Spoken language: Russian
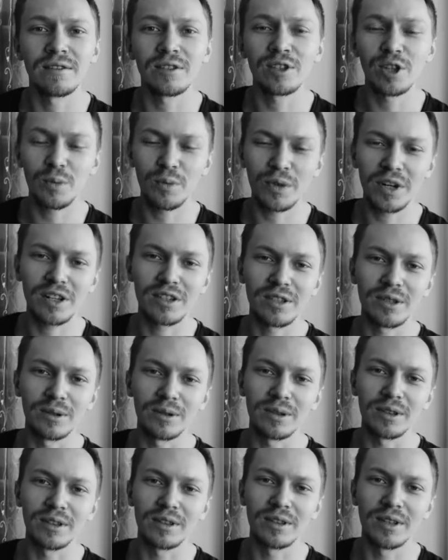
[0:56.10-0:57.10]
Все
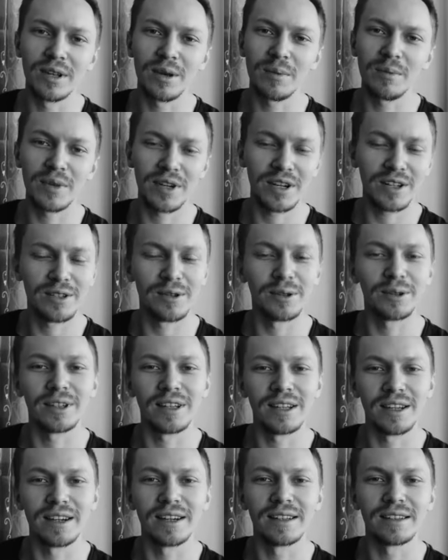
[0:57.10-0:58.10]
пройдет, пройдет
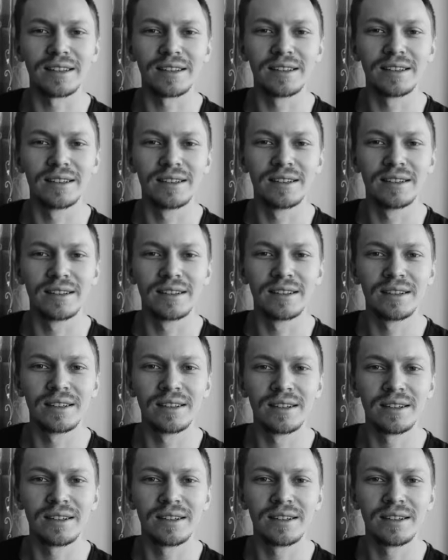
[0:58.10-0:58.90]
и это.